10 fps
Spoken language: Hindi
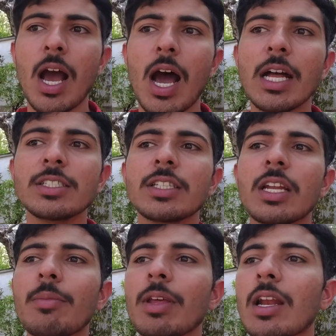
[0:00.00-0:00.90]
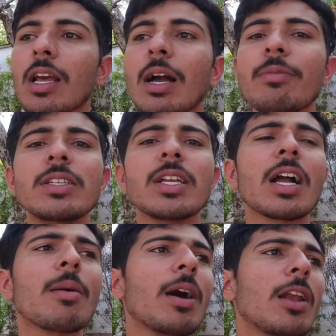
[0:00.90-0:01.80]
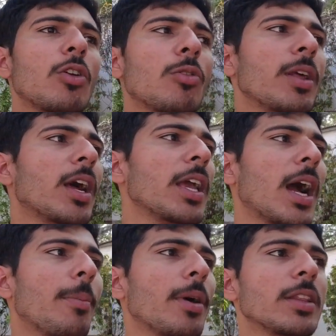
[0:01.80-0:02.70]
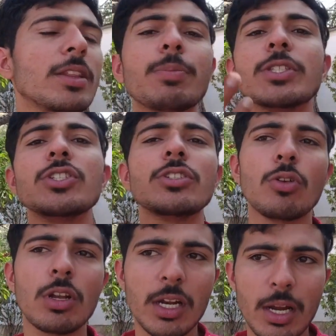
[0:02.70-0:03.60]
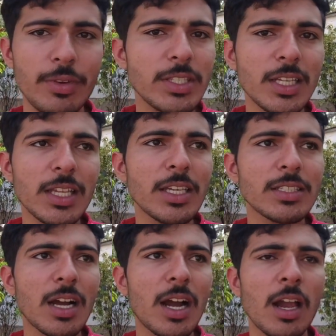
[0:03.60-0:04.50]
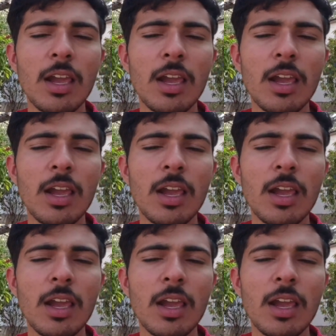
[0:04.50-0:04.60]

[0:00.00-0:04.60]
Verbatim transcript: हाँ जितना मेरा लगा वीज़ा का मान लो मेरा यहाँ पर पच्चीस डॉलर का वीज़ा था इसका